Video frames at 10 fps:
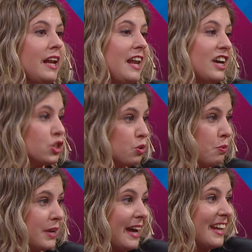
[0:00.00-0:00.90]
la
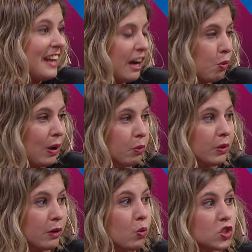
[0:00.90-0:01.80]
lluvia, el agua,
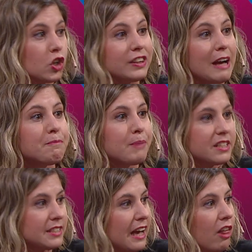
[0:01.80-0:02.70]
un recurso tan
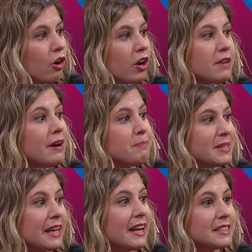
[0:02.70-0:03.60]
preciado, iba a
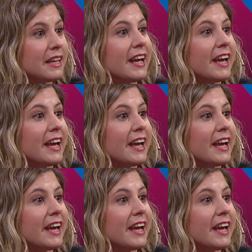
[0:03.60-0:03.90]
empezar a ser